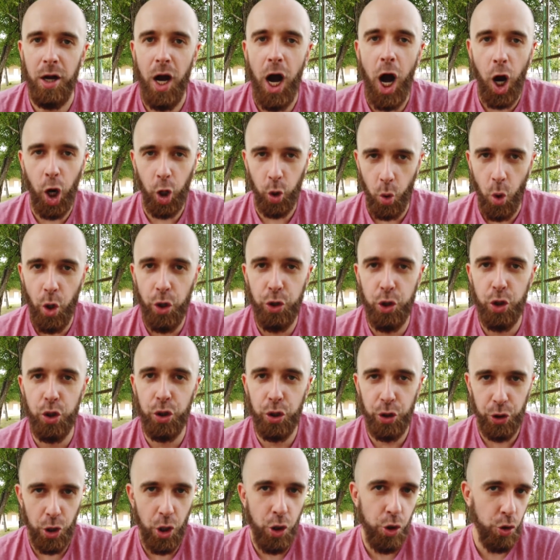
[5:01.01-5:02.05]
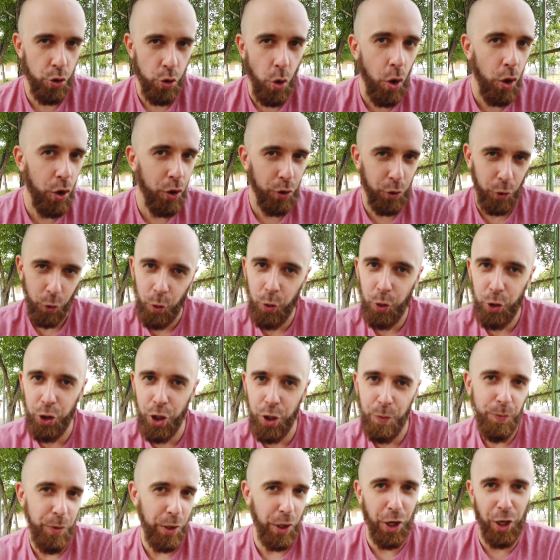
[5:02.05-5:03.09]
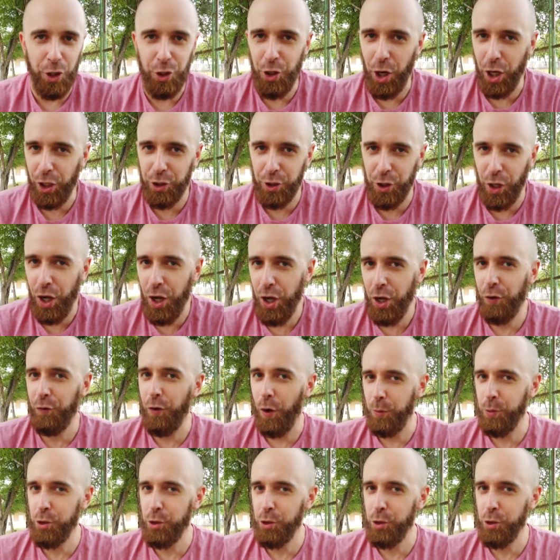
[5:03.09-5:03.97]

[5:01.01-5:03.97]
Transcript: а хочешь еще лучше прокачаться в